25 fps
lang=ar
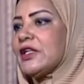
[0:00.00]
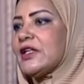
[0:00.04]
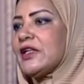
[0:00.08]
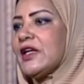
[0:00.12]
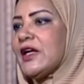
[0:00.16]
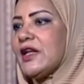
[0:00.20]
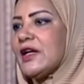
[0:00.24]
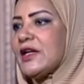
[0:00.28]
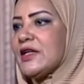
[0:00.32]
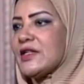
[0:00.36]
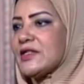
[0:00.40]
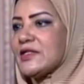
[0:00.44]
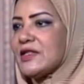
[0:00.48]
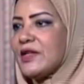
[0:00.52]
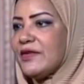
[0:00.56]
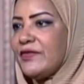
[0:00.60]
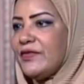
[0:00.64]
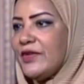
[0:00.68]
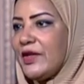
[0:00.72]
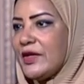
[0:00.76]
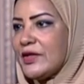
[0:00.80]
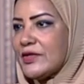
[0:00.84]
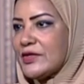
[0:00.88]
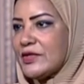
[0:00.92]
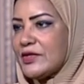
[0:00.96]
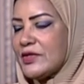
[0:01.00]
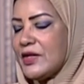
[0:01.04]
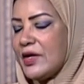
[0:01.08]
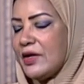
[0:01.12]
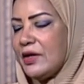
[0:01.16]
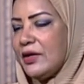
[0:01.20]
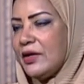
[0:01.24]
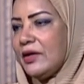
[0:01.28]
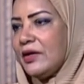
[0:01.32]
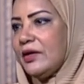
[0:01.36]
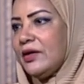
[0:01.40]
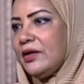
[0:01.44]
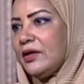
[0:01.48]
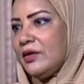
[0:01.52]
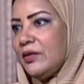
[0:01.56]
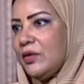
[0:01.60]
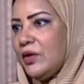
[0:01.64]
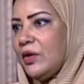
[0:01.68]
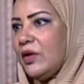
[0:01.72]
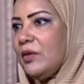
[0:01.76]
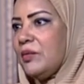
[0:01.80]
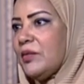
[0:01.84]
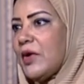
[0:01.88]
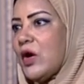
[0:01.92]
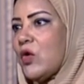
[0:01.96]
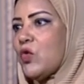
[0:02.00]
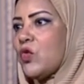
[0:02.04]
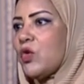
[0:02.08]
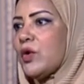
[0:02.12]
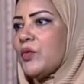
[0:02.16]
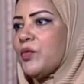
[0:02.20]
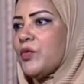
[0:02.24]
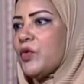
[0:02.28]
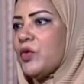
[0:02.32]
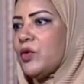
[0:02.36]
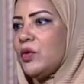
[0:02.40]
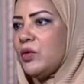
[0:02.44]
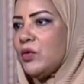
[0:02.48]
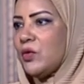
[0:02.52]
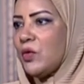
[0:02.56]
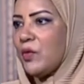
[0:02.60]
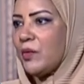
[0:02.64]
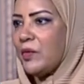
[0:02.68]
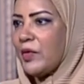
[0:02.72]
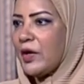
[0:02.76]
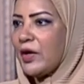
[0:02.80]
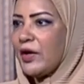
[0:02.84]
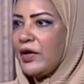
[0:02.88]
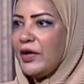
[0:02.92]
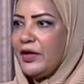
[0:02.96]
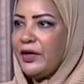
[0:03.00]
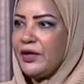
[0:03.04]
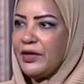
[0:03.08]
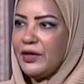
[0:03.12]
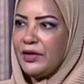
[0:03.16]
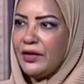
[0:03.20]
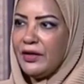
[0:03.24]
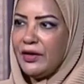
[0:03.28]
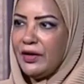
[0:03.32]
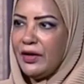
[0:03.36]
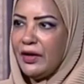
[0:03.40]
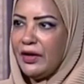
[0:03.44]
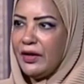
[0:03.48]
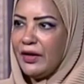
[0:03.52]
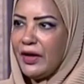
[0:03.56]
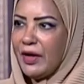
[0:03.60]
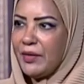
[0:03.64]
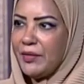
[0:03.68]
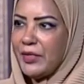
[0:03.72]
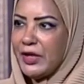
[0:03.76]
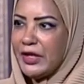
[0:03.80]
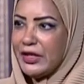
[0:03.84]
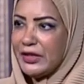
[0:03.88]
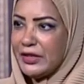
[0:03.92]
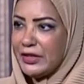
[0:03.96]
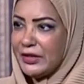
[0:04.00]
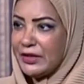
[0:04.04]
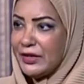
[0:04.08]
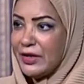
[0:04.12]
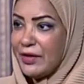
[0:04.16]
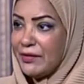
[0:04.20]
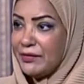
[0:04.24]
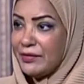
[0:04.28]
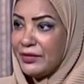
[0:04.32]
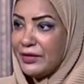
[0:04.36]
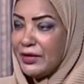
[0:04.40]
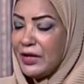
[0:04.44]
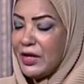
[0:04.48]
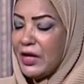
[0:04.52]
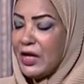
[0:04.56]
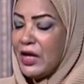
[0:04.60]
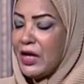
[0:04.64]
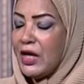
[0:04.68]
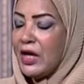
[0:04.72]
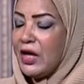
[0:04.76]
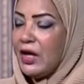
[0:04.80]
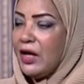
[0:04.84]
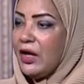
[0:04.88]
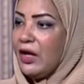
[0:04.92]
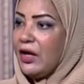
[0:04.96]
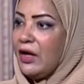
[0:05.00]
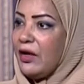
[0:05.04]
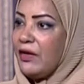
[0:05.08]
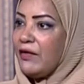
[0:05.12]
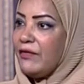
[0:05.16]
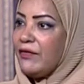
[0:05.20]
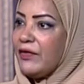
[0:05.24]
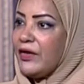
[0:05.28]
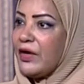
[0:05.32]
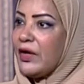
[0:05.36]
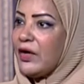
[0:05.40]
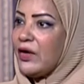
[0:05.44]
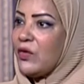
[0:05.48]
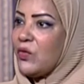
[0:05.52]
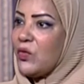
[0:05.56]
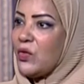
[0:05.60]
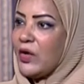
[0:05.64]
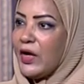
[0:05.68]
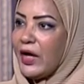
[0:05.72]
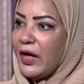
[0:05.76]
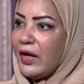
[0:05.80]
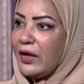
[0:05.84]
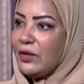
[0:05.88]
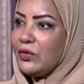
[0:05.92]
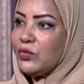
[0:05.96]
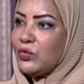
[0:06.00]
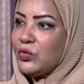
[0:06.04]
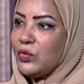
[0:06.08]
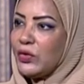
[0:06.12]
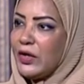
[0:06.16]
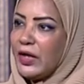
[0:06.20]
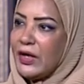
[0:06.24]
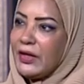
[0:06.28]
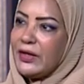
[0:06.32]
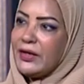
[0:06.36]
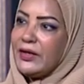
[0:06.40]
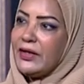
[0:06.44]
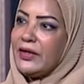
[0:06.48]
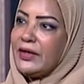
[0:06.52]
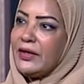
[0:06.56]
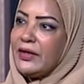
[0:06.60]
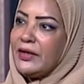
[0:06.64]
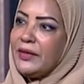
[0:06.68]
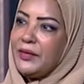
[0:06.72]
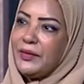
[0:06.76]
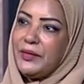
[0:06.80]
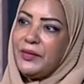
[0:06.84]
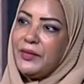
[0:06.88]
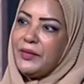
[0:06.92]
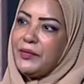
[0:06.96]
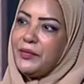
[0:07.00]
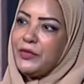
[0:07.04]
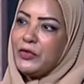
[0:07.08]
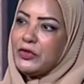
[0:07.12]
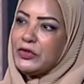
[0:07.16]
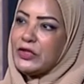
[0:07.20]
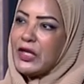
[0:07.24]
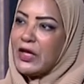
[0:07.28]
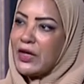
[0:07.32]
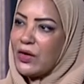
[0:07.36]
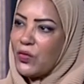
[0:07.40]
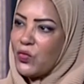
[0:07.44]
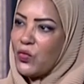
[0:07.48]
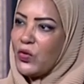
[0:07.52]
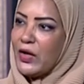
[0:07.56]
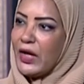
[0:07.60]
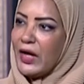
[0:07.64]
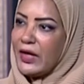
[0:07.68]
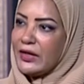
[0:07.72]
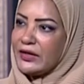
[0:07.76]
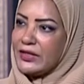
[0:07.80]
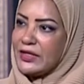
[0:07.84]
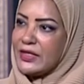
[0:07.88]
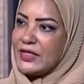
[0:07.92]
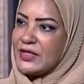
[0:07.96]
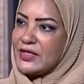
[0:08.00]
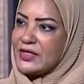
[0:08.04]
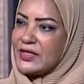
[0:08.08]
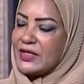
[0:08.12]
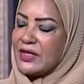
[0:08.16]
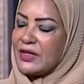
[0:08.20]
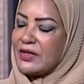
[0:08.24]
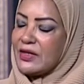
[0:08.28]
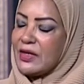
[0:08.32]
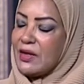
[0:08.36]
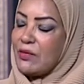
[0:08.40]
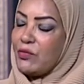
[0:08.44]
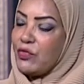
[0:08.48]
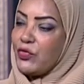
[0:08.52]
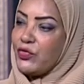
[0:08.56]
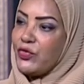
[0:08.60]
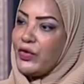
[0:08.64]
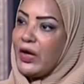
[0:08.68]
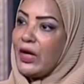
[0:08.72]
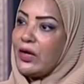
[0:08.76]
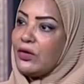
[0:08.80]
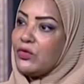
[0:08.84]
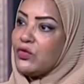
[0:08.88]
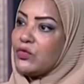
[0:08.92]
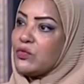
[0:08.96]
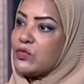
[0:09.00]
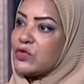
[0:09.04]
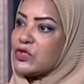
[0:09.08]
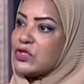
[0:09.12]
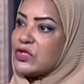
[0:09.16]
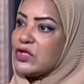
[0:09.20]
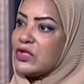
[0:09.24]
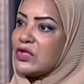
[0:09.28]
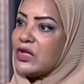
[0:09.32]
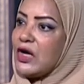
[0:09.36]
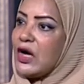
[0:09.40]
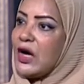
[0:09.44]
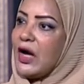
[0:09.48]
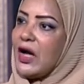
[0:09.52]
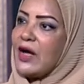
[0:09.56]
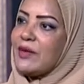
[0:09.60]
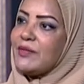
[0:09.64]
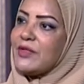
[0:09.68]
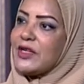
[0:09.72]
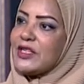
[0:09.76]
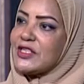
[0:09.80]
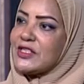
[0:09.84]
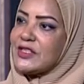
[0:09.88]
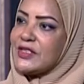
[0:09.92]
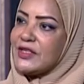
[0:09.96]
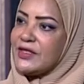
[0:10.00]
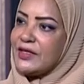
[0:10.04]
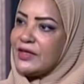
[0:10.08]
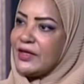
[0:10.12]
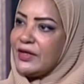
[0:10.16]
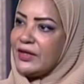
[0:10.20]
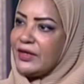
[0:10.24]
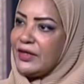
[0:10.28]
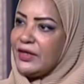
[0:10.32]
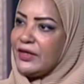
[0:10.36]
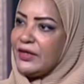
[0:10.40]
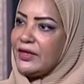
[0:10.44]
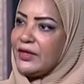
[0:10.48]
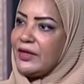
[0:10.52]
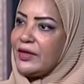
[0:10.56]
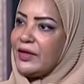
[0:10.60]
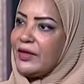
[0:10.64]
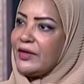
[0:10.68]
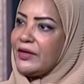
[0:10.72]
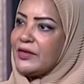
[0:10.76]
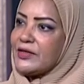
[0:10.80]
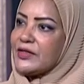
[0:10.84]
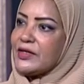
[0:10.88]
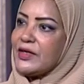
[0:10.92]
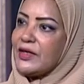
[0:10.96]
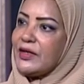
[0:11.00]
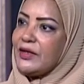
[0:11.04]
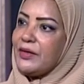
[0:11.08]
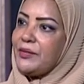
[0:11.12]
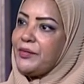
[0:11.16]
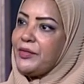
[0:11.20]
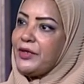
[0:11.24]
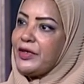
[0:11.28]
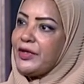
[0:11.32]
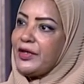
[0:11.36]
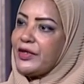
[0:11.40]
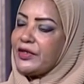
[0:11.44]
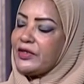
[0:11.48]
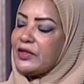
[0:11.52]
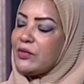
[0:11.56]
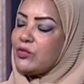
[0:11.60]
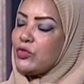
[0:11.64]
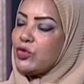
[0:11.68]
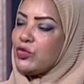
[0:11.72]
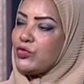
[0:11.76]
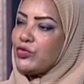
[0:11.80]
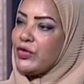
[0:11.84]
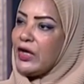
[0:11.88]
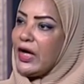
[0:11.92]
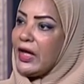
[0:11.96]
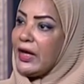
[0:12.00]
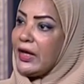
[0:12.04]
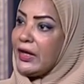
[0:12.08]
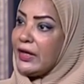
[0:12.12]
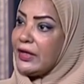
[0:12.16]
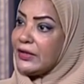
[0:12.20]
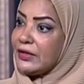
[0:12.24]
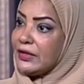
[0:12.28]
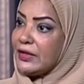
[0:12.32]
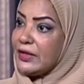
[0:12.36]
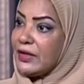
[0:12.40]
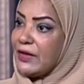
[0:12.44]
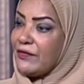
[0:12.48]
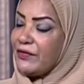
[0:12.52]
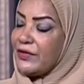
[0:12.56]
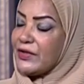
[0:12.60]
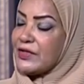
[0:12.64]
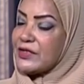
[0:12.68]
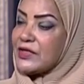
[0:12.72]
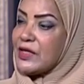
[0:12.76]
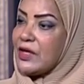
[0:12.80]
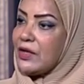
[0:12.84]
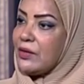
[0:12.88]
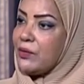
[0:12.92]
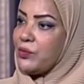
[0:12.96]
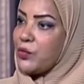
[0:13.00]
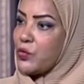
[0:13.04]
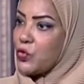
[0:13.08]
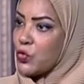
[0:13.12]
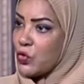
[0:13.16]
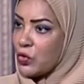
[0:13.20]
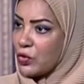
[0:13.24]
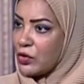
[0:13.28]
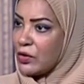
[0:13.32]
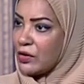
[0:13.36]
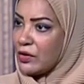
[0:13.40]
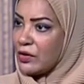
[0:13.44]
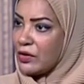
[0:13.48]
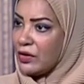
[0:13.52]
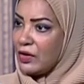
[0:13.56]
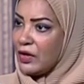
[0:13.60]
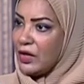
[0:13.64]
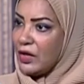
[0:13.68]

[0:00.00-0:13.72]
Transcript: الجنازه في اثناء آه، الموكب كله وهم رايحين لعمليه الدفن فهو عنده يعني ايه متنوعه الاستخدام وفي عنده موسيقى حماسيه اللي هي زي اللي بيعتمدوا فيها على الات النفخ زي البوك